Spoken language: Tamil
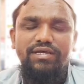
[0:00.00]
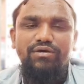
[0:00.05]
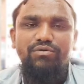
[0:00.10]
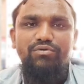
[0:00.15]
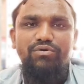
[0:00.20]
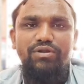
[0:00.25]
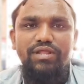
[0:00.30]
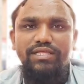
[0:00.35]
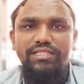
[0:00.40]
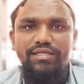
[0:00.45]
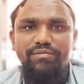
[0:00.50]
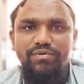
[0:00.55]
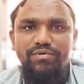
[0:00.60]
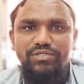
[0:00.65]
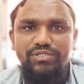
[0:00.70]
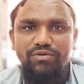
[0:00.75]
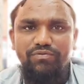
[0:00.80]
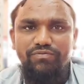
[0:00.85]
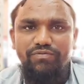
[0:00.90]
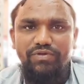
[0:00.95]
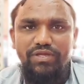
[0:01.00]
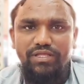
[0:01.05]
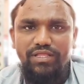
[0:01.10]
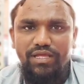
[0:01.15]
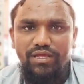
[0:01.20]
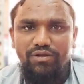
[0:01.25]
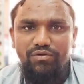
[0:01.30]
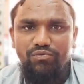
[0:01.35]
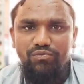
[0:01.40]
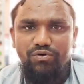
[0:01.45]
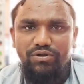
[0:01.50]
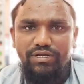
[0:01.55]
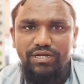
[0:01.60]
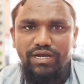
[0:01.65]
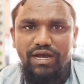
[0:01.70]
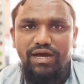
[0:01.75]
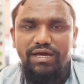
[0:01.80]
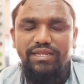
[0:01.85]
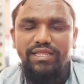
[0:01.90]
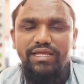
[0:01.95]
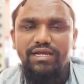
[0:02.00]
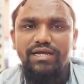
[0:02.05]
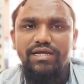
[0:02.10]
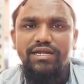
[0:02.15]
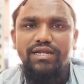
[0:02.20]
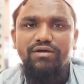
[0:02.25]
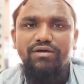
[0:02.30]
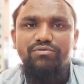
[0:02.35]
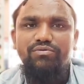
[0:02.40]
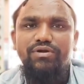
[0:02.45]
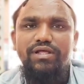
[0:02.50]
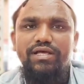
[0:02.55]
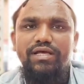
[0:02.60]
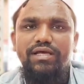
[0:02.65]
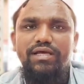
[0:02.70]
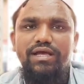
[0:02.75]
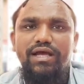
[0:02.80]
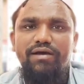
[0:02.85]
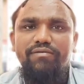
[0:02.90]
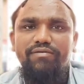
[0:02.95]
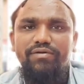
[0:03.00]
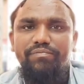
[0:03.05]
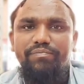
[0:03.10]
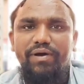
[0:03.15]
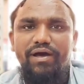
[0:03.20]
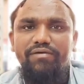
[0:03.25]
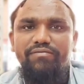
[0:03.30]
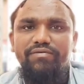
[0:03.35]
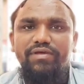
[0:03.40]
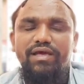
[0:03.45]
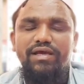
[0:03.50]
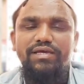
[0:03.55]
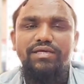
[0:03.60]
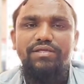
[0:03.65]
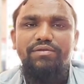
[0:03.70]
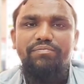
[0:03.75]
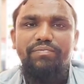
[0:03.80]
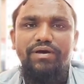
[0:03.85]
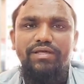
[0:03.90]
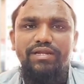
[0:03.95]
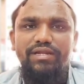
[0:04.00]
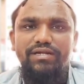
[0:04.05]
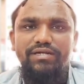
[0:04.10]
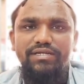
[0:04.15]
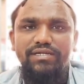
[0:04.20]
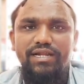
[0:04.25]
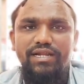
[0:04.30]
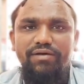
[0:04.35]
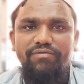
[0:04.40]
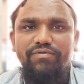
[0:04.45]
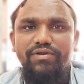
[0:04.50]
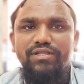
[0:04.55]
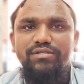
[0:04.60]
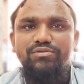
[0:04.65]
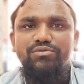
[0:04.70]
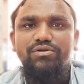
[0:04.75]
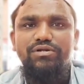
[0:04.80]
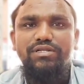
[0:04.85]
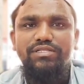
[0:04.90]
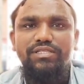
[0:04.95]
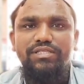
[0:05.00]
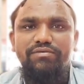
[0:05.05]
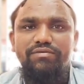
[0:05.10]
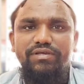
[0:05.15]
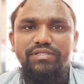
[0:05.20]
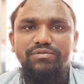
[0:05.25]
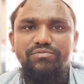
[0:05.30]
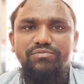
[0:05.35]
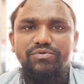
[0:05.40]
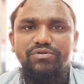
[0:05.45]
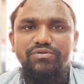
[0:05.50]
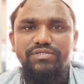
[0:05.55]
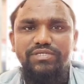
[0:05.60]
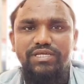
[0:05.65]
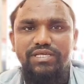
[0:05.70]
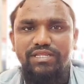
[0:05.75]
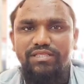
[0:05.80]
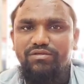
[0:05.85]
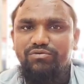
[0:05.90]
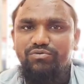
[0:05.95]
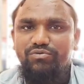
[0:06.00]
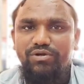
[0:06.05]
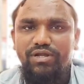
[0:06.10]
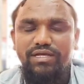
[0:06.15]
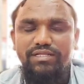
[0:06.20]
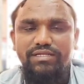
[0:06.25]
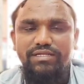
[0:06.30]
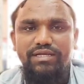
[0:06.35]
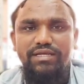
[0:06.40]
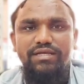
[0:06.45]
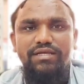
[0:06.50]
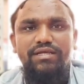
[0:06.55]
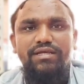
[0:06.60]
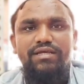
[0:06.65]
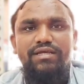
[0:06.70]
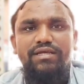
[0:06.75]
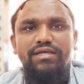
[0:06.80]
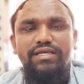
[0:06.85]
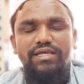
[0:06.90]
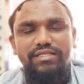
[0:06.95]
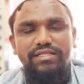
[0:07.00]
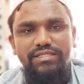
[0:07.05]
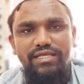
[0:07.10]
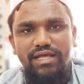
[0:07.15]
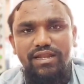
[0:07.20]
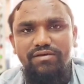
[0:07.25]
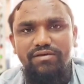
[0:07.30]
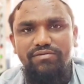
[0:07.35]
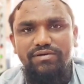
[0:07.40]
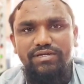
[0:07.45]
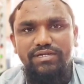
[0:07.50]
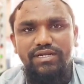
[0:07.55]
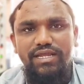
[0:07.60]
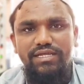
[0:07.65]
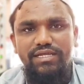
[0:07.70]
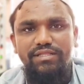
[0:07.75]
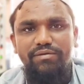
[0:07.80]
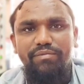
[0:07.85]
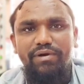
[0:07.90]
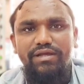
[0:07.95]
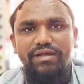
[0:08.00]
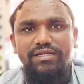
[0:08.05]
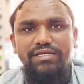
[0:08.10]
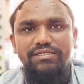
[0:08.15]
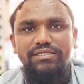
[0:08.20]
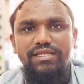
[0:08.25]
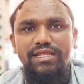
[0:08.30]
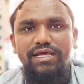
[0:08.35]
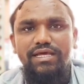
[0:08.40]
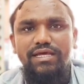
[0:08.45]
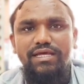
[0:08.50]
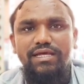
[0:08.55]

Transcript: குறைந்தபட்சம் ஏதேனும் ஒரு காரியங்களில் கூட அவர் பாவியாக இருப்பார் என்று நாம் வெளித்தோற்றத்தை வைத்து முடிவு செய்கிறது கூடாதுங்க எந்த அளவுக்குன்னா இந்த மார்க்கத்தில்